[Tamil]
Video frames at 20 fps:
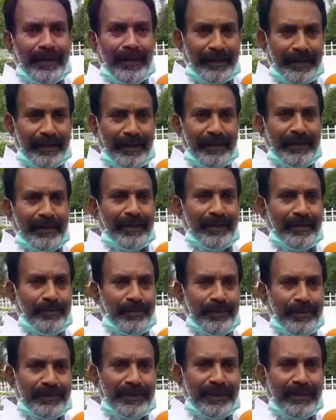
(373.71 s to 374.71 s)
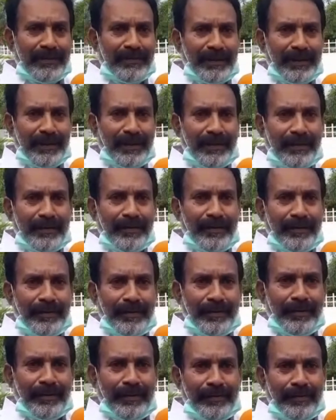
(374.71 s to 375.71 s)
நான் என்ன பொறுத்தளவில்
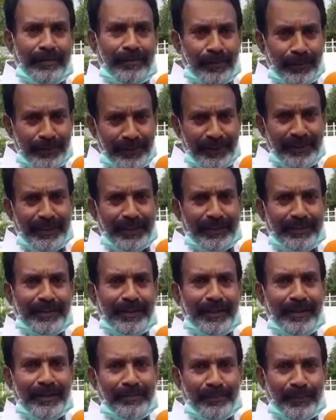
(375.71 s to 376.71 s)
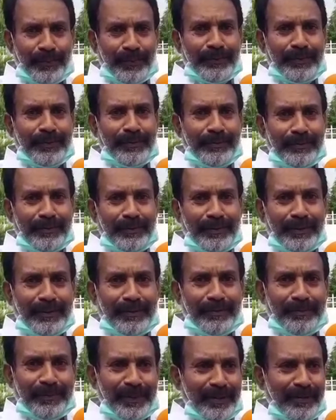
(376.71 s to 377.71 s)
ஒதுங்கி இருந்தாலே போதும்
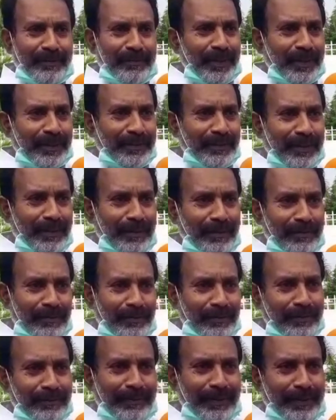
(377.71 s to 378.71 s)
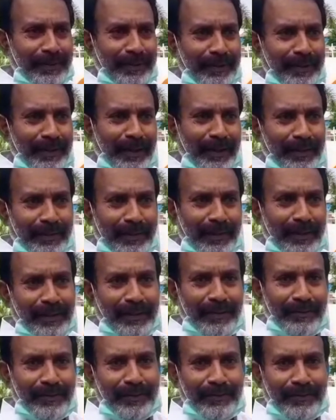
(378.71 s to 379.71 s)
இதுக்கு பெரிய மருந்தெல்லாம் ஒன்றும் வேண்டியதில்லை அங்கங்கே
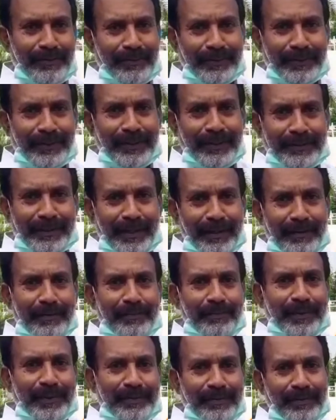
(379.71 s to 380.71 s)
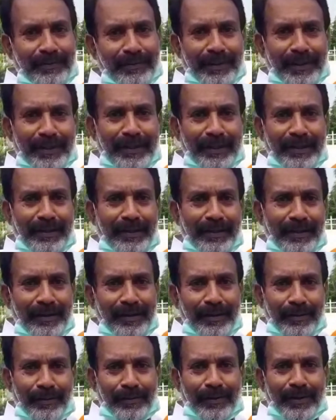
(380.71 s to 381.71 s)
அவன் ஒதுங்கி தனிமைப்படுத்தி கொண்டாலே
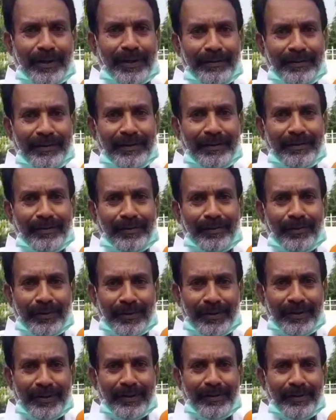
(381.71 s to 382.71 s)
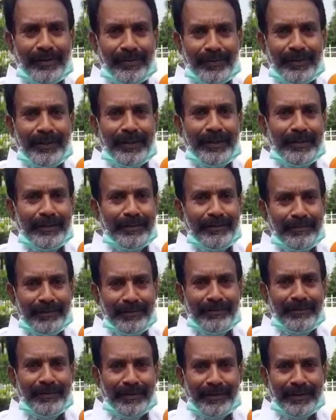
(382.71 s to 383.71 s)
கொரோனா கொரோனா நோயிலிருந்து
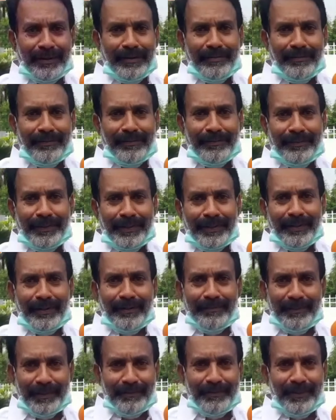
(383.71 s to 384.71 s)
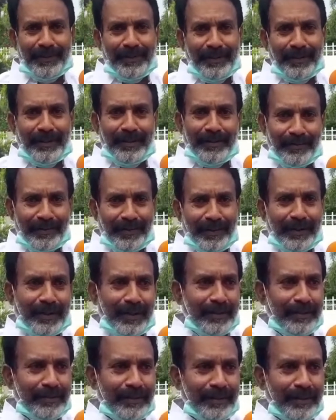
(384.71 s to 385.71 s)
விடுபட விடலாம் என்பது என்னுடைய
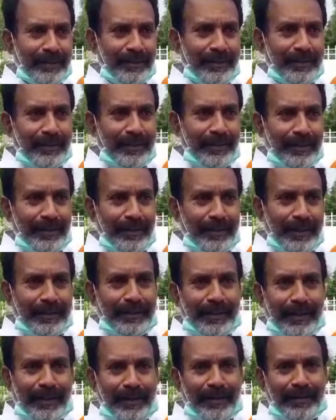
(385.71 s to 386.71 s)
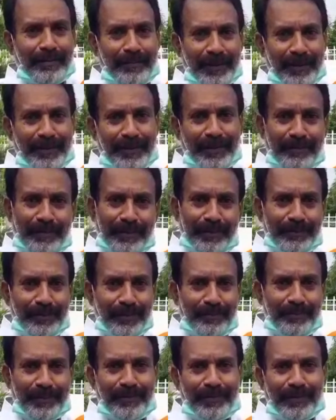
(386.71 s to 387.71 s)
கருத்து அதற்காக மக்களும்
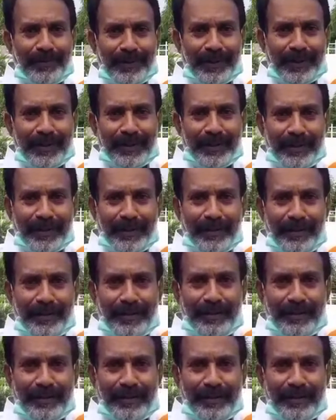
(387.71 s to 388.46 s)
ஒத்துழைப்பை கொடுக்கிறார்கள்